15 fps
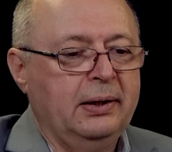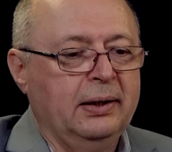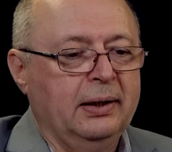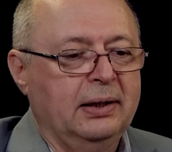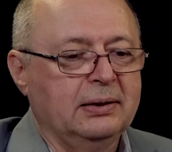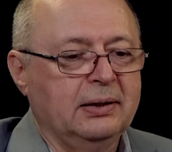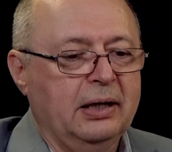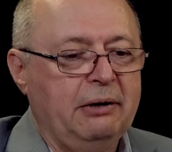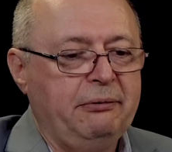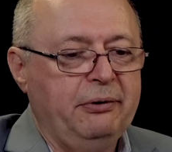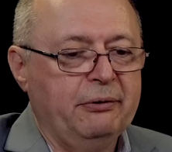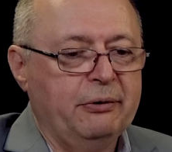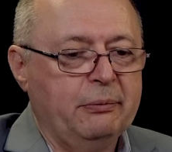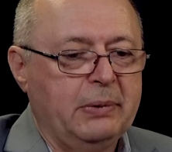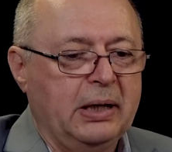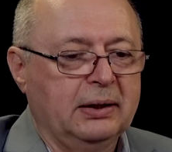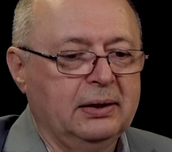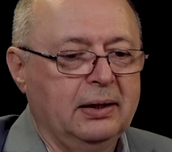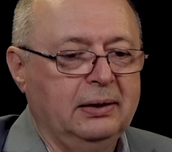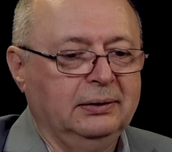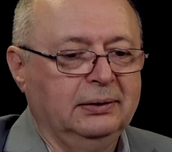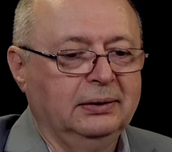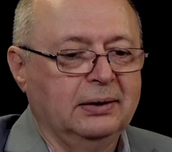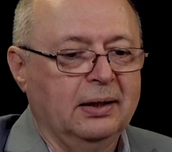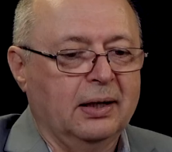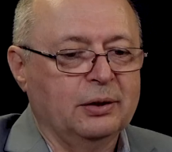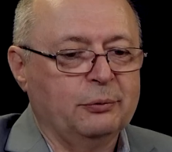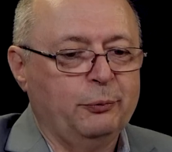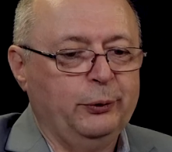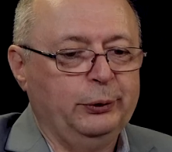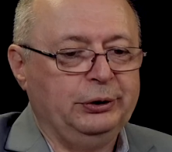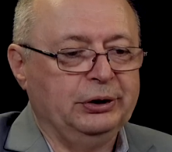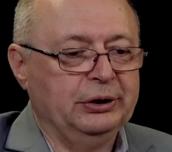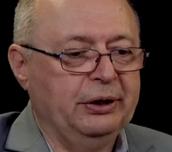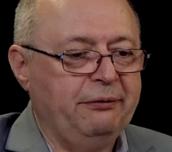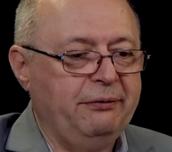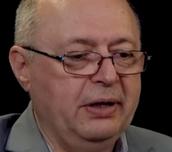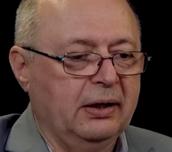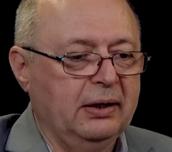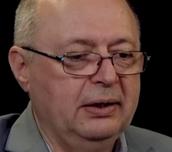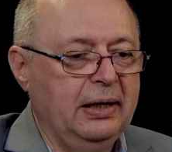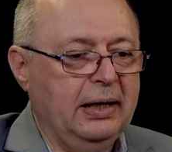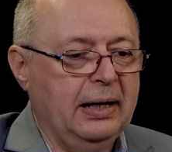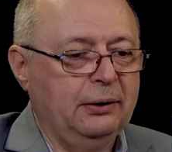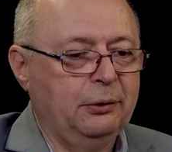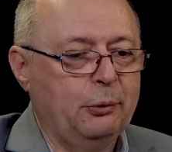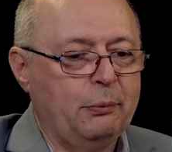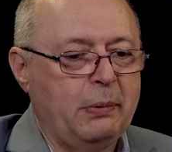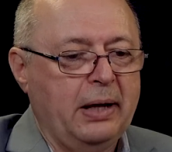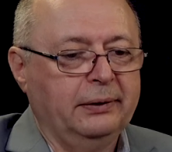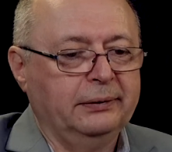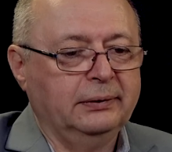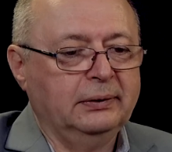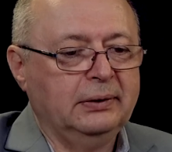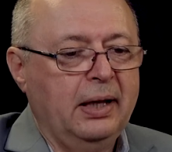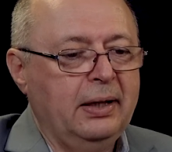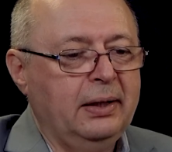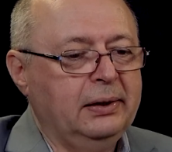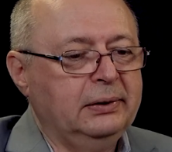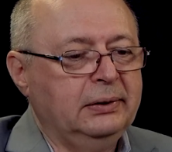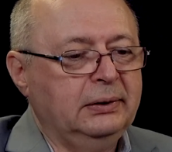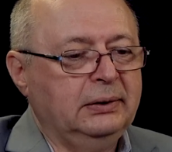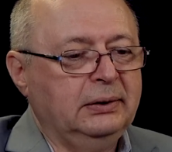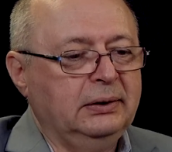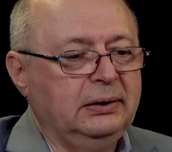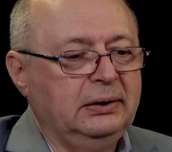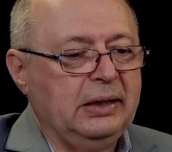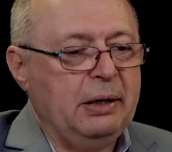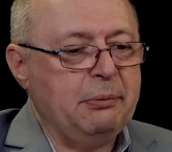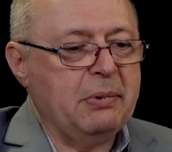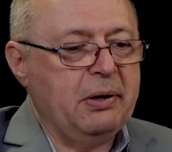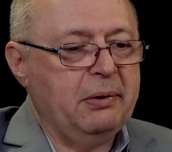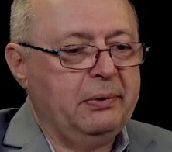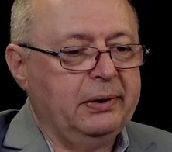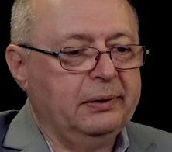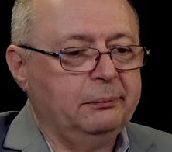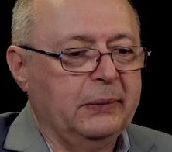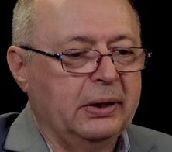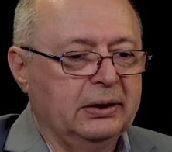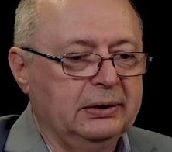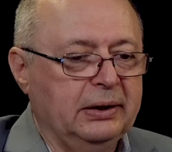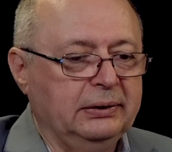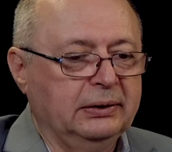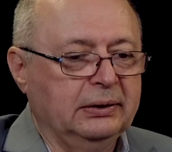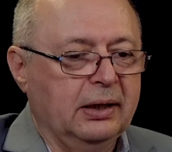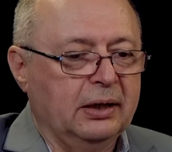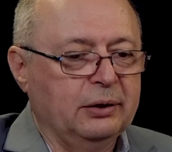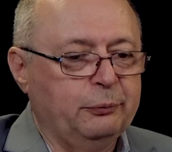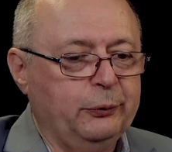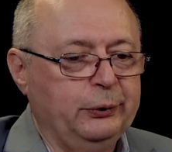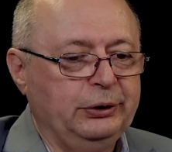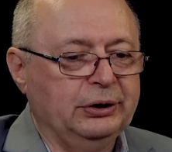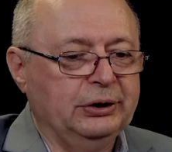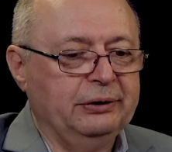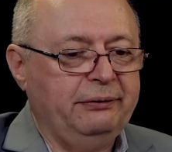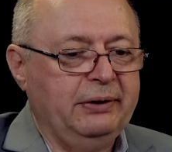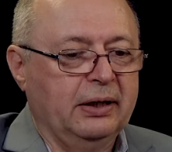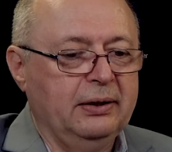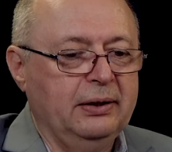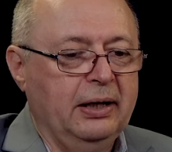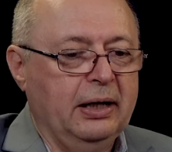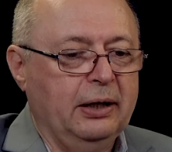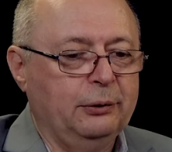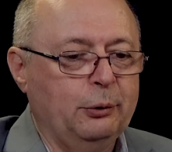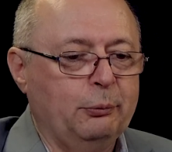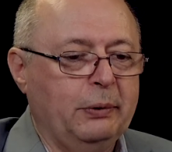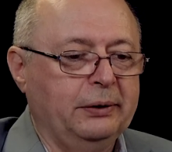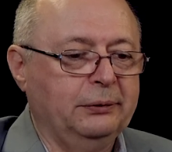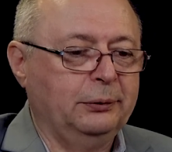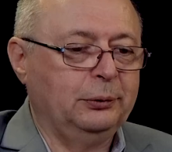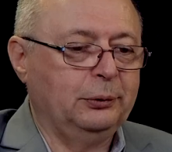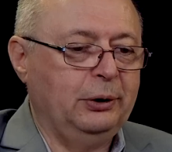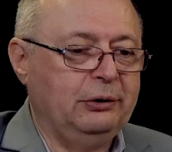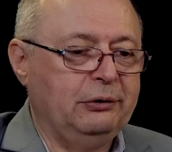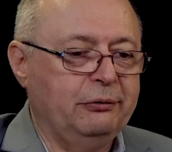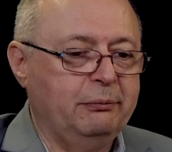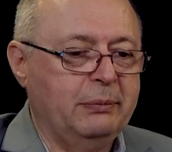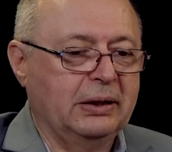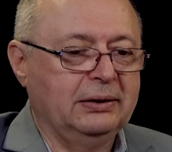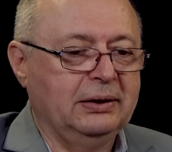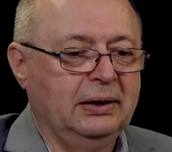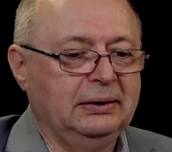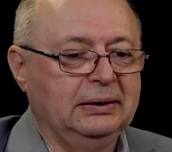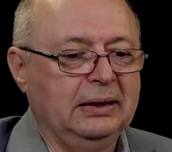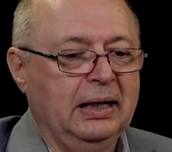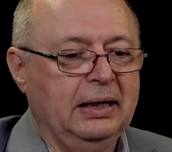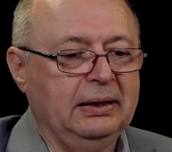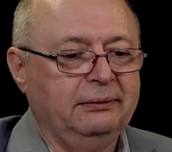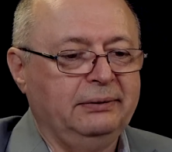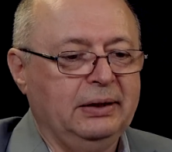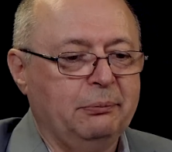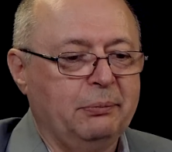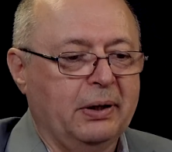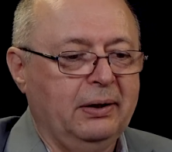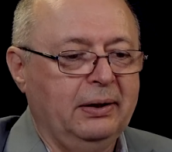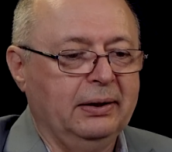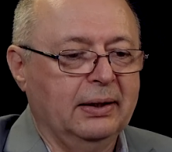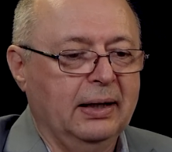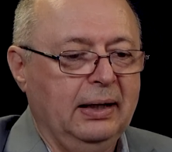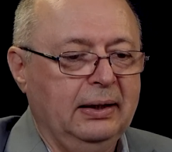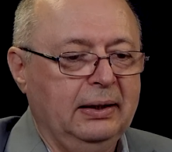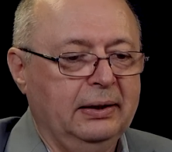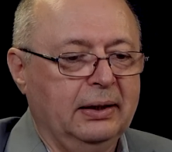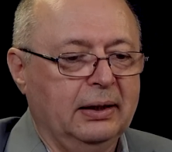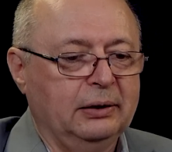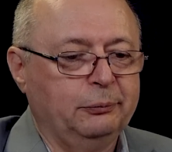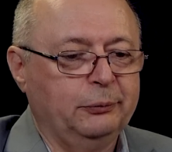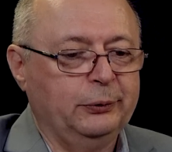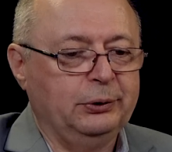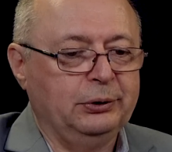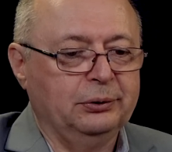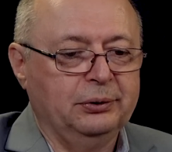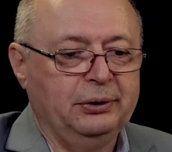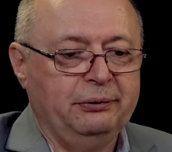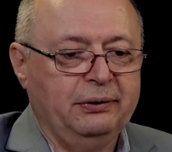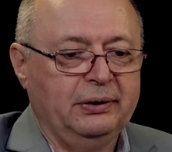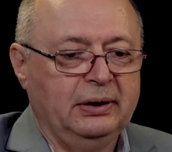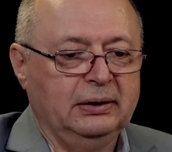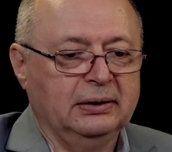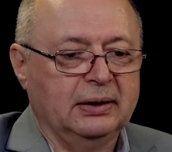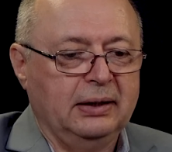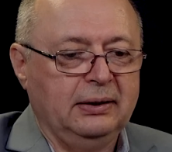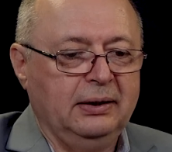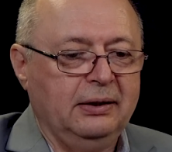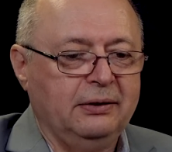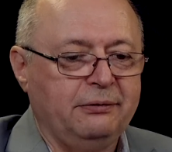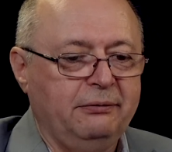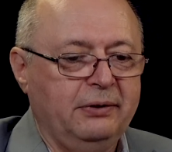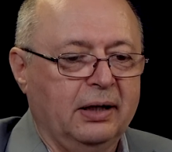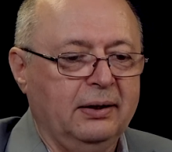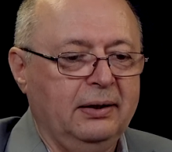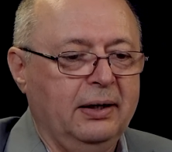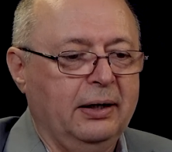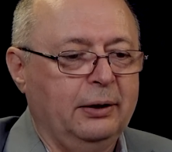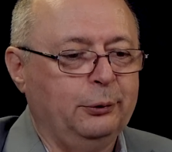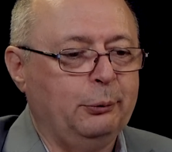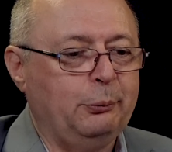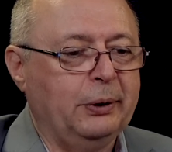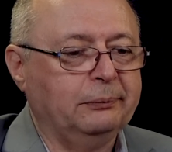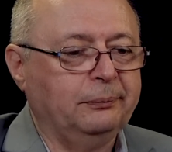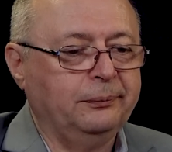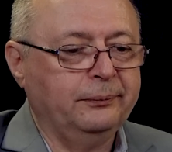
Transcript: Астафьева, Маршанск, Разбойщина, Верхняя Ахтуба. 7. Маршанск, Разбойщина, Верхняя Ахтуба. Ну, то есть в Маршанске они все пролетали, и Разбойщина, и садились в Верхней Ахтубе.